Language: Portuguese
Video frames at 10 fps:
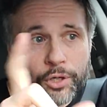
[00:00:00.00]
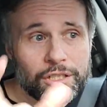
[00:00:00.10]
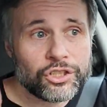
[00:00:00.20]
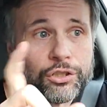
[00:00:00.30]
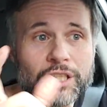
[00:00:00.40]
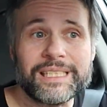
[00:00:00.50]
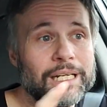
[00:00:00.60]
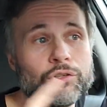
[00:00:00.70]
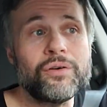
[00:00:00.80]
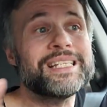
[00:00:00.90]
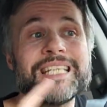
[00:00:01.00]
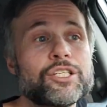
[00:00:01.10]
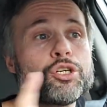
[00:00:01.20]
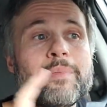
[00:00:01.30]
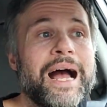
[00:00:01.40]
por isso que eu estou dizendo, não
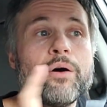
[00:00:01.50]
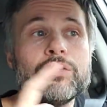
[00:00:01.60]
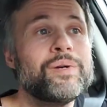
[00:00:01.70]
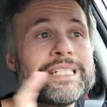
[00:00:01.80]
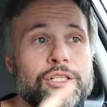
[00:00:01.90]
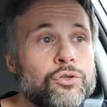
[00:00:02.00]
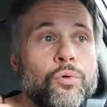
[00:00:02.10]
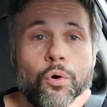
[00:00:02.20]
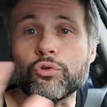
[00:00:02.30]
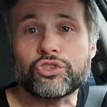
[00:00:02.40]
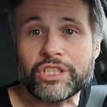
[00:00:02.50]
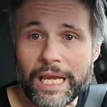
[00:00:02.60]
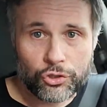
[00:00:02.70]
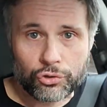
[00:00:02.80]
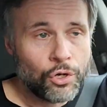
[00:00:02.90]
existe, uma, não existe um
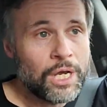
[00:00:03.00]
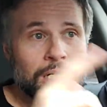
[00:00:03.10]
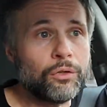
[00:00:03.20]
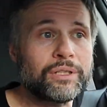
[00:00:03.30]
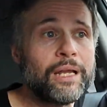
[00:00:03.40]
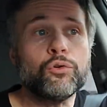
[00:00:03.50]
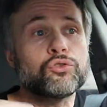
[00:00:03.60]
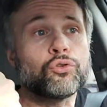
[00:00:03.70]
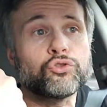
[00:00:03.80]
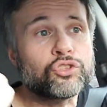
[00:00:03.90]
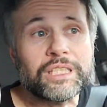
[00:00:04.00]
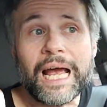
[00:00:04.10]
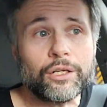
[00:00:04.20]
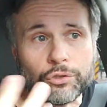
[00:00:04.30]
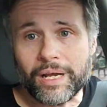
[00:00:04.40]
consenso, não tem o, o
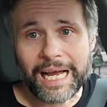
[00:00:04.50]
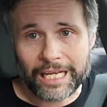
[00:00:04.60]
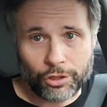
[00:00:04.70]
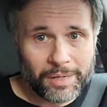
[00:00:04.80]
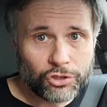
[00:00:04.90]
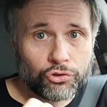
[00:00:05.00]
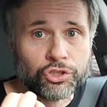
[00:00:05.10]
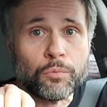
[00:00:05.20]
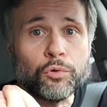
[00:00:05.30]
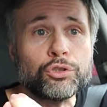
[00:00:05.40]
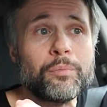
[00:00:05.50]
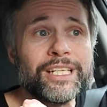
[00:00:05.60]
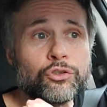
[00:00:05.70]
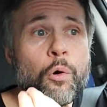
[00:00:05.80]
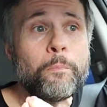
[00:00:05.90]
certo ou errado, é uma discussão muito
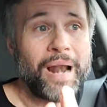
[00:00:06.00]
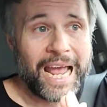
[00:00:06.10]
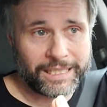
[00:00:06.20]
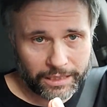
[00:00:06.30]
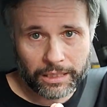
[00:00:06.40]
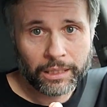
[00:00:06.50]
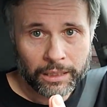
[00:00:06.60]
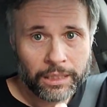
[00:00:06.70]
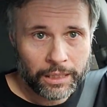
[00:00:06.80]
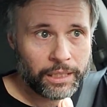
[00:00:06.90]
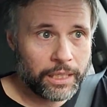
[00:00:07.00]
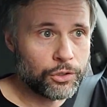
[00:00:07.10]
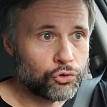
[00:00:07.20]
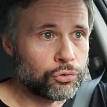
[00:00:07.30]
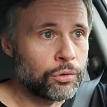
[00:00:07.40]
mais complexa que
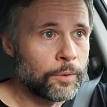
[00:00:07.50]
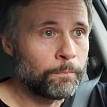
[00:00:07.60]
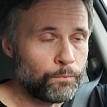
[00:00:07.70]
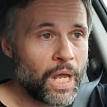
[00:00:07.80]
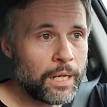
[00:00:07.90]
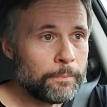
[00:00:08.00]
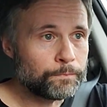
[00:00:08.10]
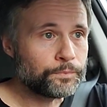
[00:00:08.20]
isso, né?